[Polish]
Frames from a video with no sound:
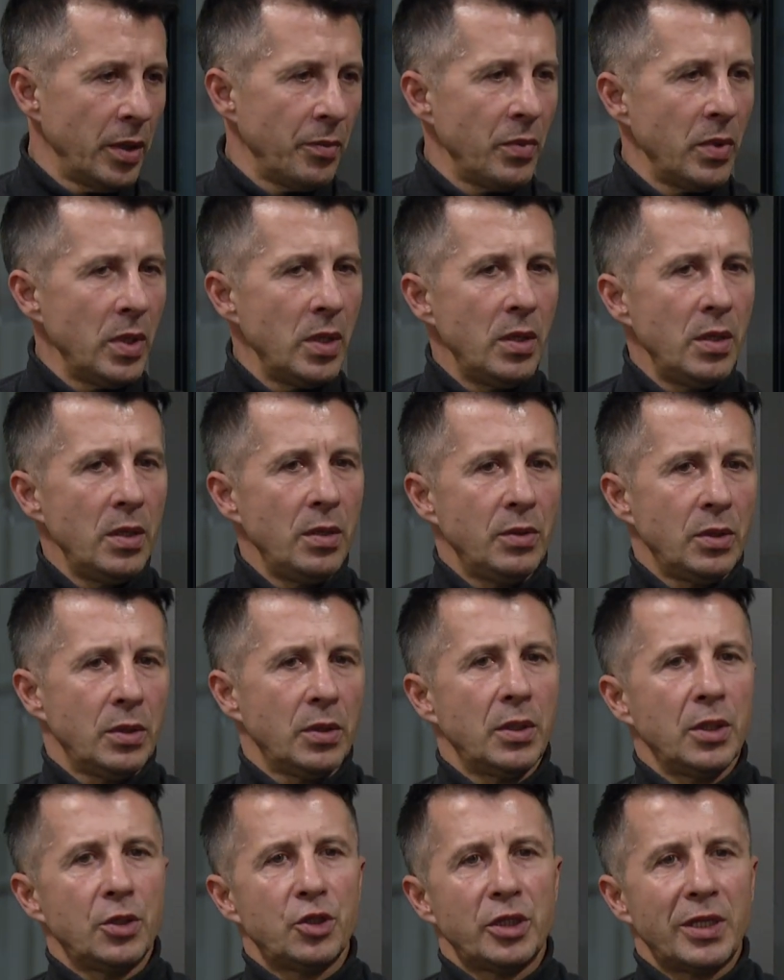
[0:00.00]
Mi
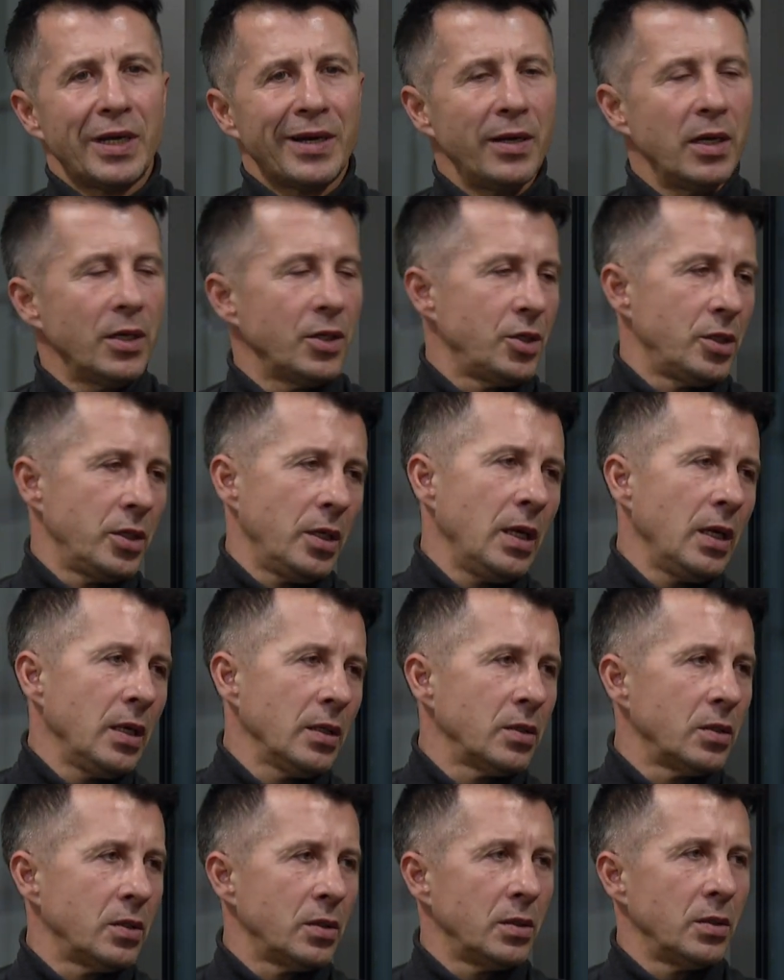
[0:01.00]
te 14
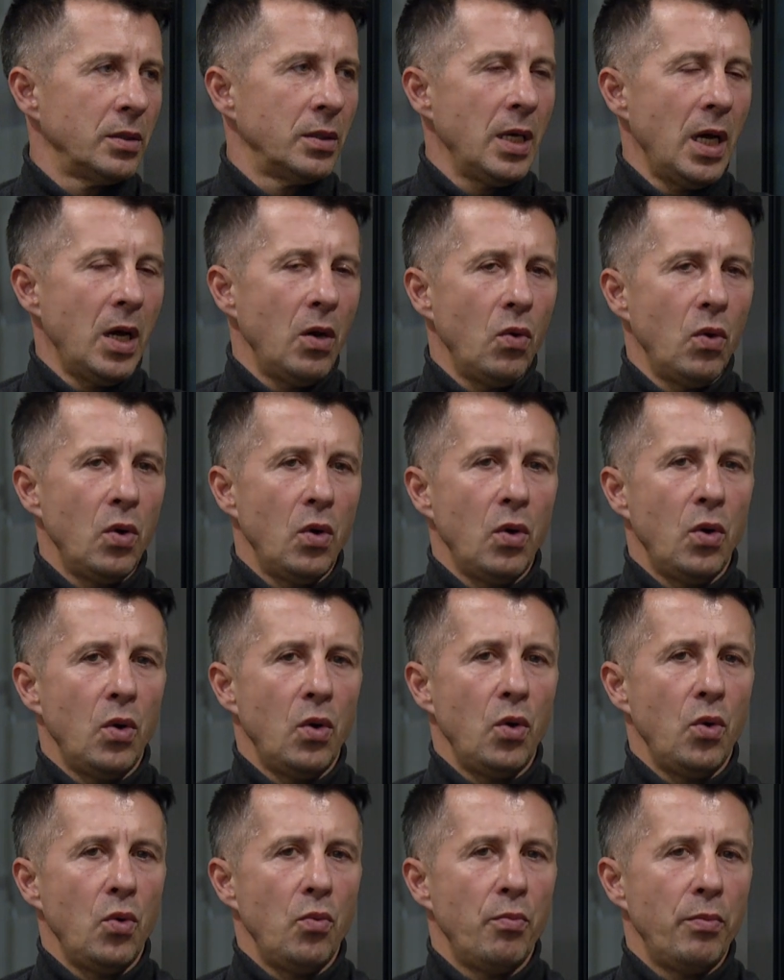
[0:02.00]
lat dało
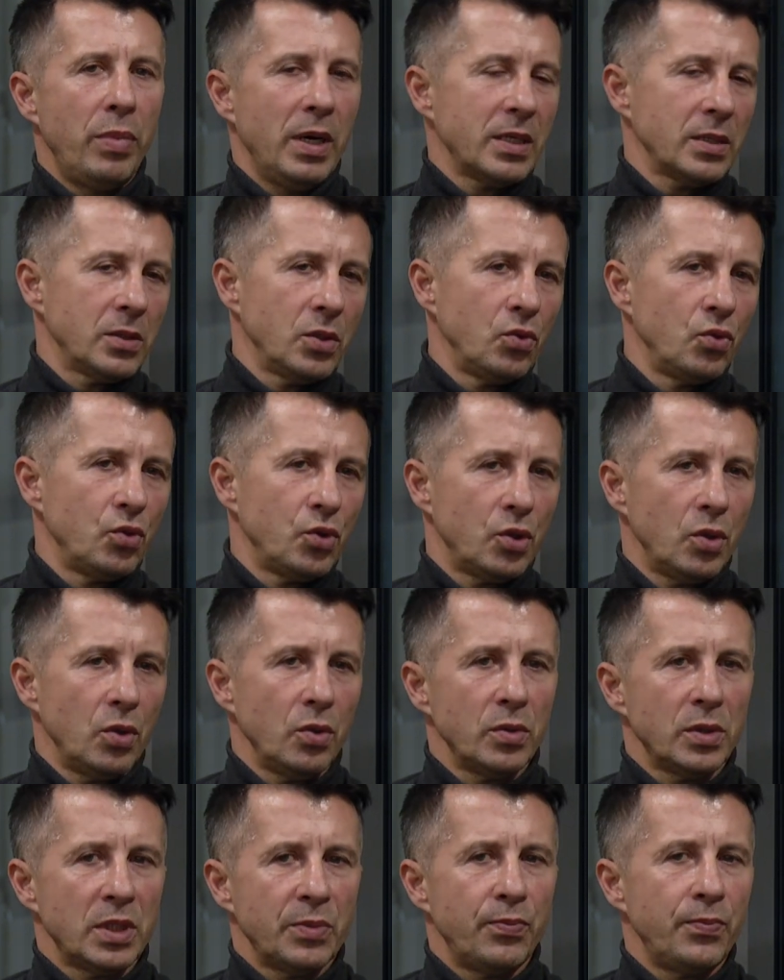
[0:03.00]
bardzo dużo
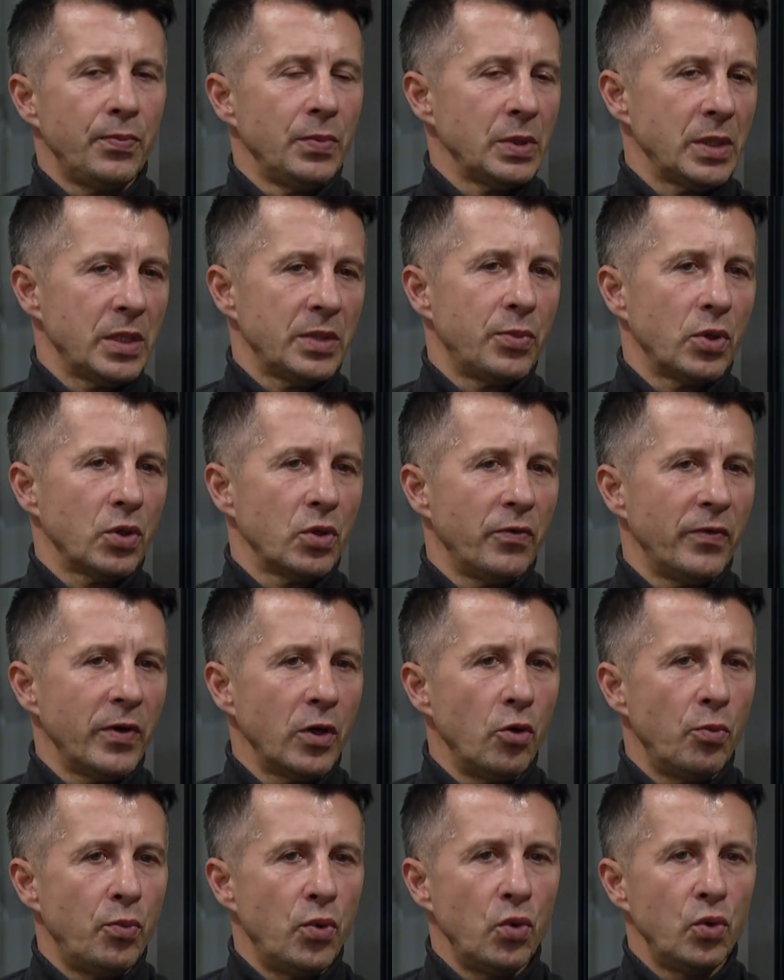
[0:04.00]
ze
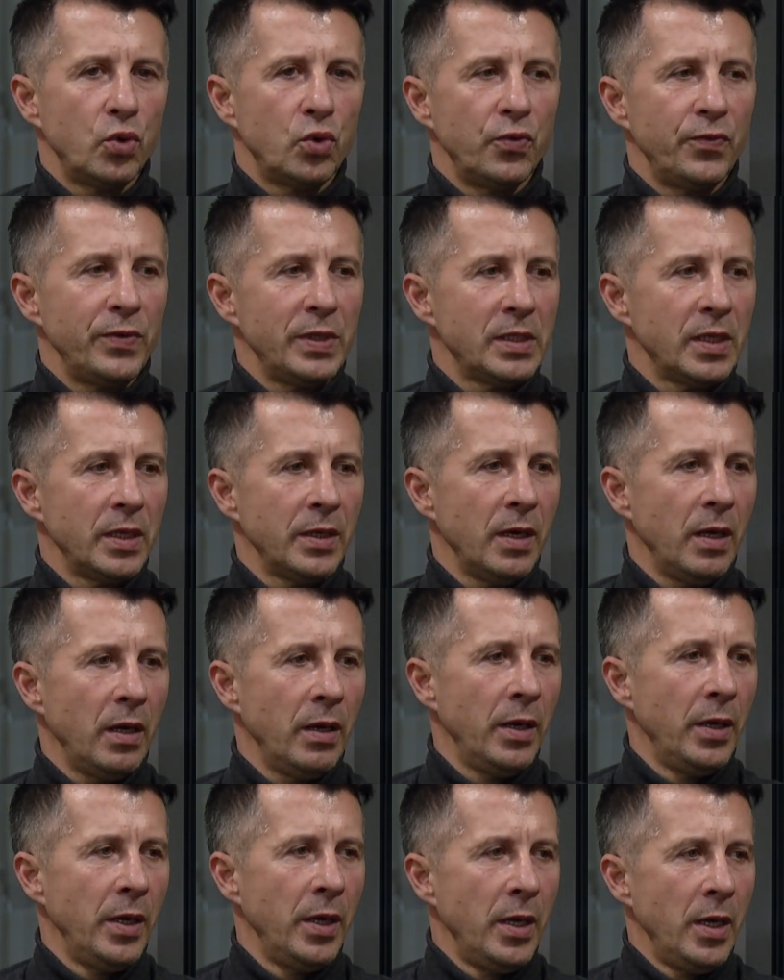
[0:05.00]
sportowego punktu widzenia
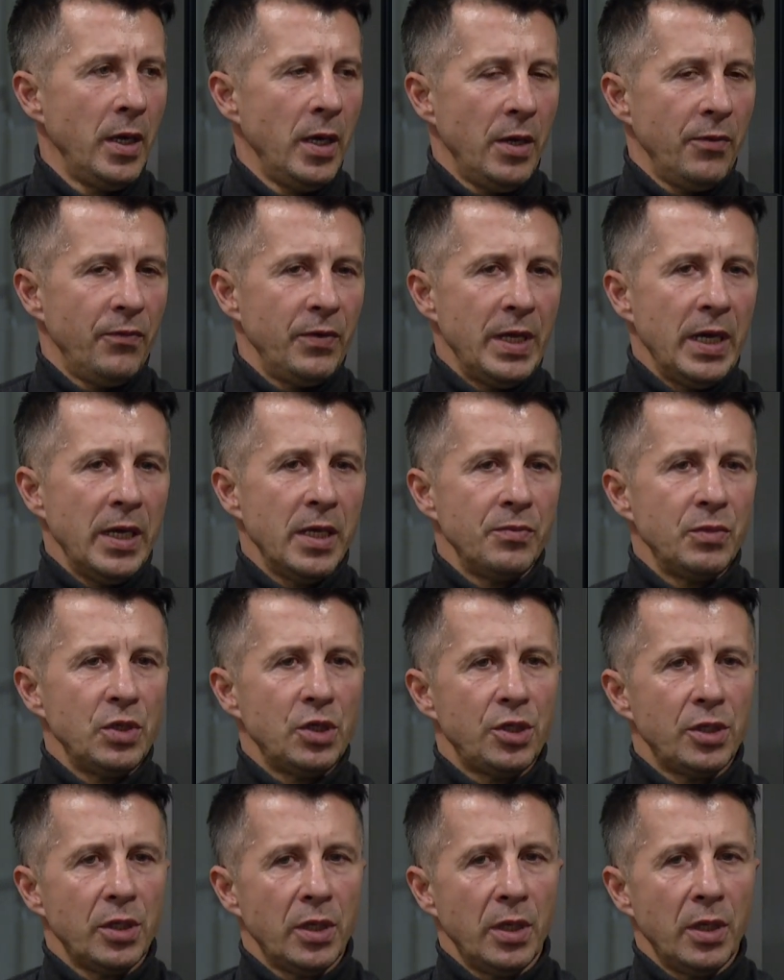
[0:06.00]
wydaje mi
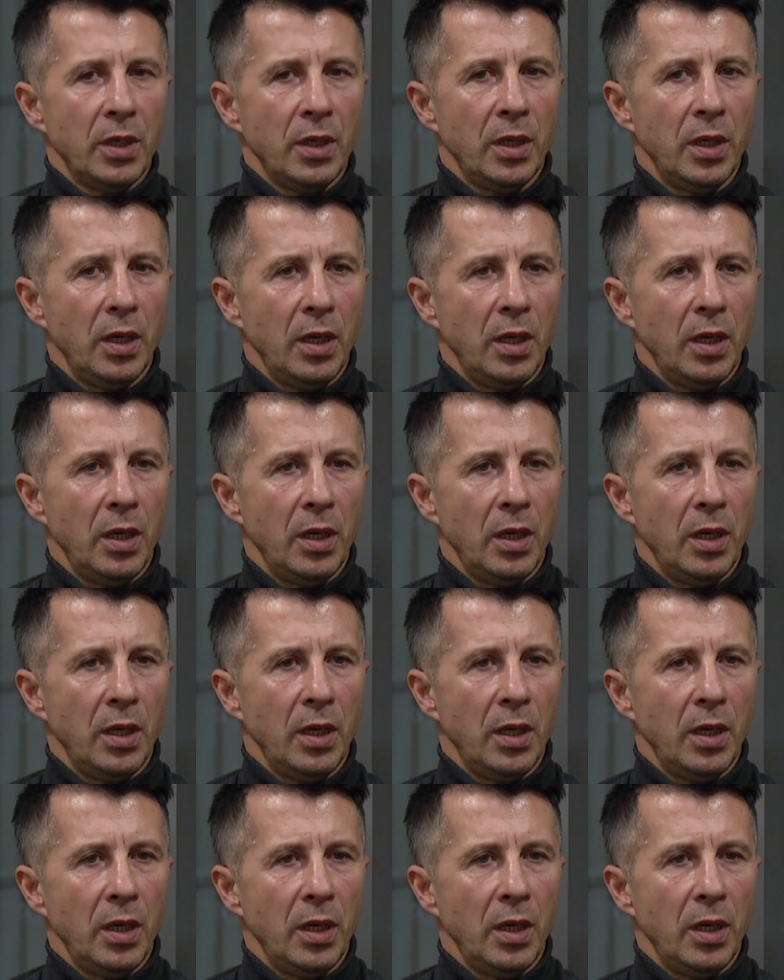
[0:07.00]
się,